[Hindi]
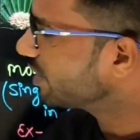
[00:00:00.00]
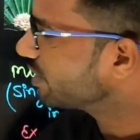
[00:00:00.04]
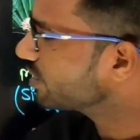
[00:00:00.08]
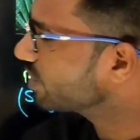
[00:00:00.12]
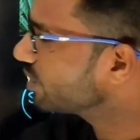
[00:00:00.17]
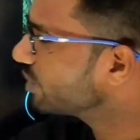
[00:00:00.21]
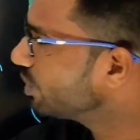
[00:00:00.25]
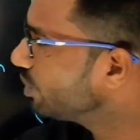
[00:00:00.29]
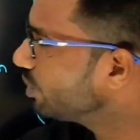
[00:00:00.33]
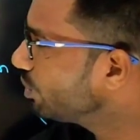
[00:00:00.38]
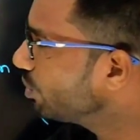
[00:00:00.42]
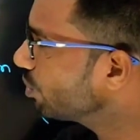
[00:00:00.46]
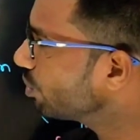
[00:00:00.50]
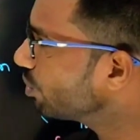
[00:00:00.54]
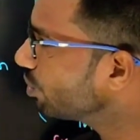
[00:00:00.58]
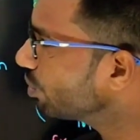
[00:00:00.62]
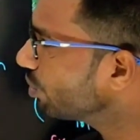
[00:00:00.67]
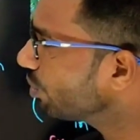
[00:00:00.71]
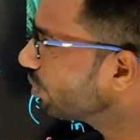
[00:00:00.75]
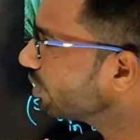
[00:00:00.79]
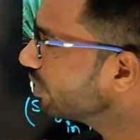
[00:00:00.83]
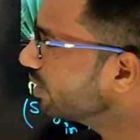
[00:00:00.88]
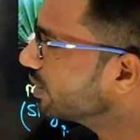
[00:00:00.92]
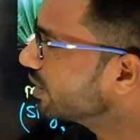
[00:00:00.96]
ये तीनों
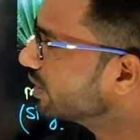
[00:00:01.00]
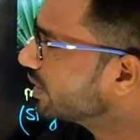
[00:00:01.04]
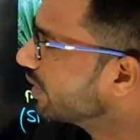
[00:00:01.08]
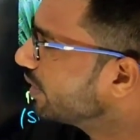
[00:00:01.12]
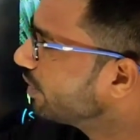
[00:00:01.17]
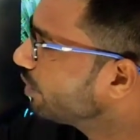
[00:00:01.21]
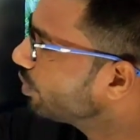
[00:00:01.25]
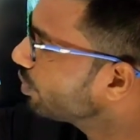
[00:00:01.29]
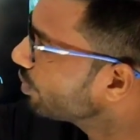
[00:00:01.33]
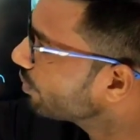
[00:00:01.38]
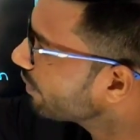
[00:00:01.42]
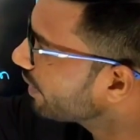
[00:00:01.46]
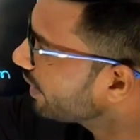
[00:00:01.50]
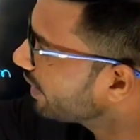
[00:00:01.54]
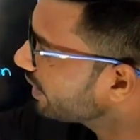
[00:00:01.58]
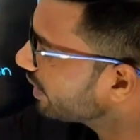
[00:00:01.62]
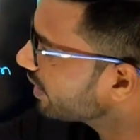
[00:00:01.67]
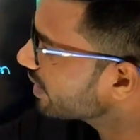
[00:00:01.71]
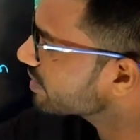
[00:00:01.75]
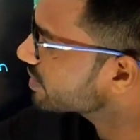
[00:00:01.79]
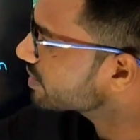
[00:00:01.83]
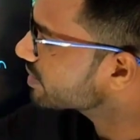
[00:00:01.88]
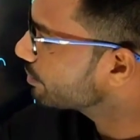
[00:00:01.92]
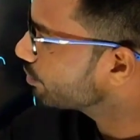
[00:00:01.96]

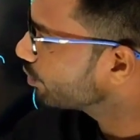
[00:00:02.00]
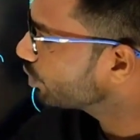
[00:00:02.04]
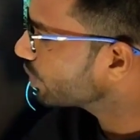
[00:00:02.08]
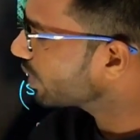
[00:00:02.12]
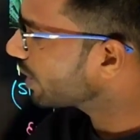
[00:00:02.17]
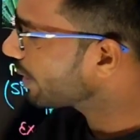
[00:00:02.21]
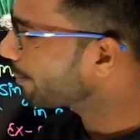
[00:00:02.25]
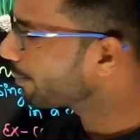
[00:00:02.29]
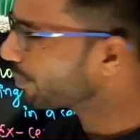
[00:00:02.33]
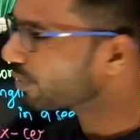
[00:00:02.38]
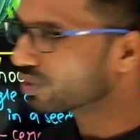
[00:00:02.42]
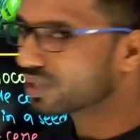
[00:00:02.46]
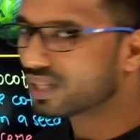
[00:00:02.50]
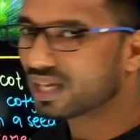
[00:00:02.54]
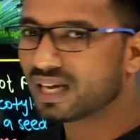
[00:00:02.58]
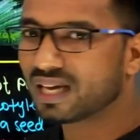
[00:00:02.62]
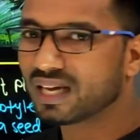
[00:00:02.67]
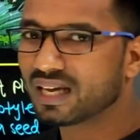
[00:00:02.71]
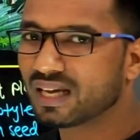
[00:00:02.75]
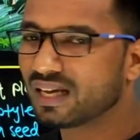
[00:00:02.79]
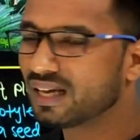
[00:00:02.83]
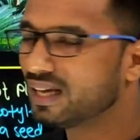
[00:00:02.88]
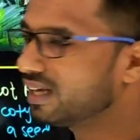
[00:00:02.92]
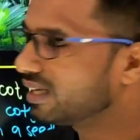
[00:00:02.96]
थैलोफाइटा समूह का पौधा
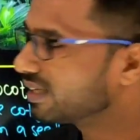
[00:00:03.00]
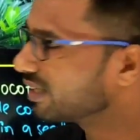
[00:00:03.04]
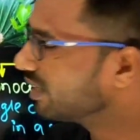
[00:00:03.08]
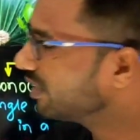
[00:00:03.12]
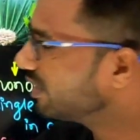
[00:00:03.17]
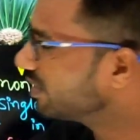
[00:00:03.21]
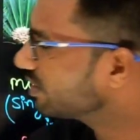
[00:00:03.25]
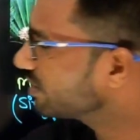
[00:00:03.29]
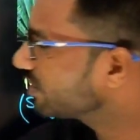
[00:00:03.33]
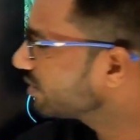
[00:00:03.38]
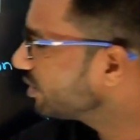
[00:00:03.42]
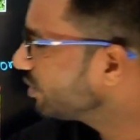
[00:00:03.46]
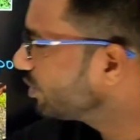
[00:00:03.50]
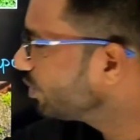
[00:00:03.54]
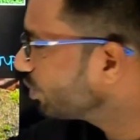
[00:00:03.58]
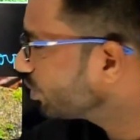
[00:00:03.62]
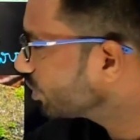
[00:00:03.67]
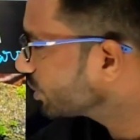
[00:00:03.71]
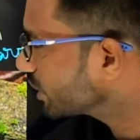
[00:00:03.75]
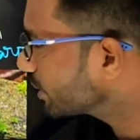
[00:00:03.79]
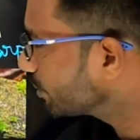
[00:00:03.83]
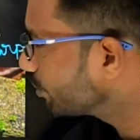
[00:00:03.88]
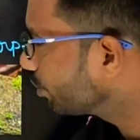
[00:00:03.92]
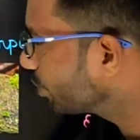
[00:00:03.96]
है यानी
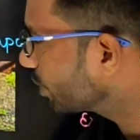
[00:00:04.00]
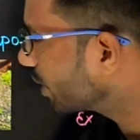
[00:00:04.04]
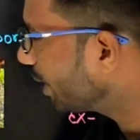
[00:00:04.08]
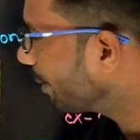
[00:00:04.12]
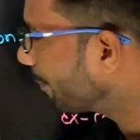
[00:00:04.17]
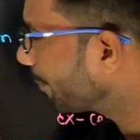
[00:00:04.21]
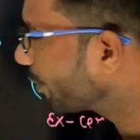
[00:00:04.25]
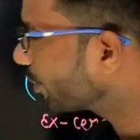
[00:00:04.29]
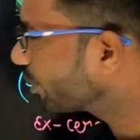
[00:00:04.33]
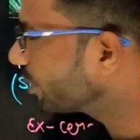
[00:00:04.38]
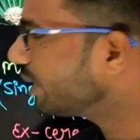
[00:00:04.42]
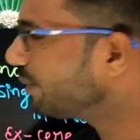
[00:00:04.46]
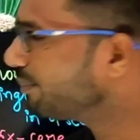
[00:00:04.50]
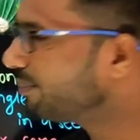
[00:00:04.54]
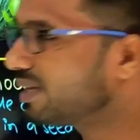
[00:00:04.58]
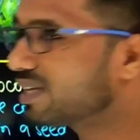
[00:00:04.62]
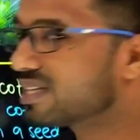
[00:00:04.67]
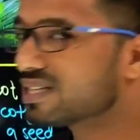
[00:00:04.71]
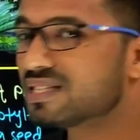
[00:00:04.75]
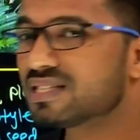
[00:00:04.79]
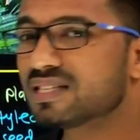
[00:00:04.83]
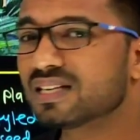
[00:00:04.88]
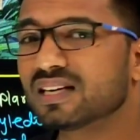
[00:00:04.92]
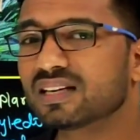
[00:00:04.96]
तीनों समूह के पौधे
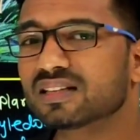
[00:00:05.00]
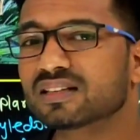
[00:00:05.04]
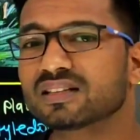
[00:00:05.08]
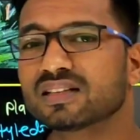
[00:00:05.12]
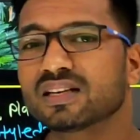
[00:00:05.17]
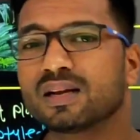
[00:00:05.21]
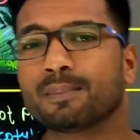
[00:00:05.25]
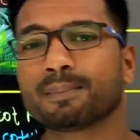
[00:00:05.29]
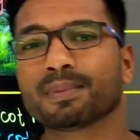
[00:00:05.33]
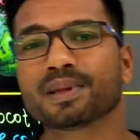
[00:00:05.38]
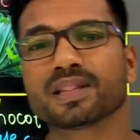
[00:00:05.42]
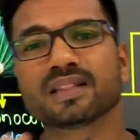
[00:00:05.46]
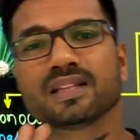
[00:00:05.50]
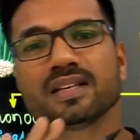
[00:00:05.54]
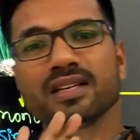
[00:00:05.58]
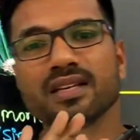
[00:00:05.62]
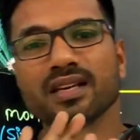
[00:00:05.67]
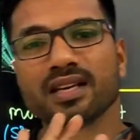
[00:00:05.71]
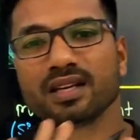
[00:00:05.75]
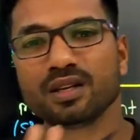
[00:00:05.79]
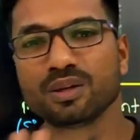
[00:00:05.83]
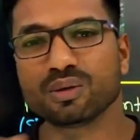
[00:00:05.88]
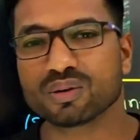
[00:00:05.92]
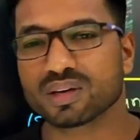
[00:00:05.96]
में जड़ वनापत्ति
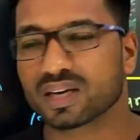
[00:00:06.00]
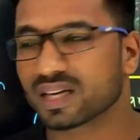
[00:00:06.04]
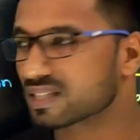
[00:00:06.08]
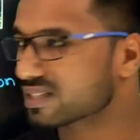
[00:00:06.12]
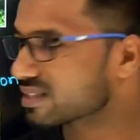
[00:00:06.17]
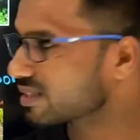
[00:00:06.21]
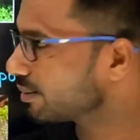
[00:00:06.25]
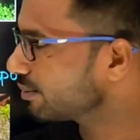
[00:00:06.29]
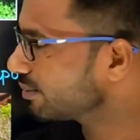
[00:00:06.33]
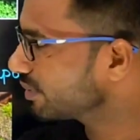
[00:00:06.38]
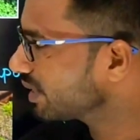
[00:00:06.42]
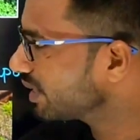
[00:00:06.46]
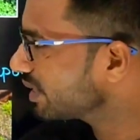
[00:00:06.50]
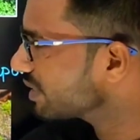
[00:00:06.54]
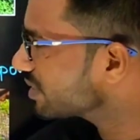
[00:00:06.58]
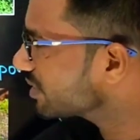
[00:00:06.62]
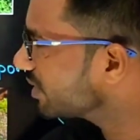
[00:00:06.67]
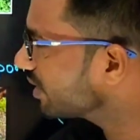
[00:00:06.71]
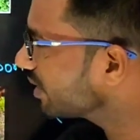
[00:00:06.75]
नहीं होगा सबका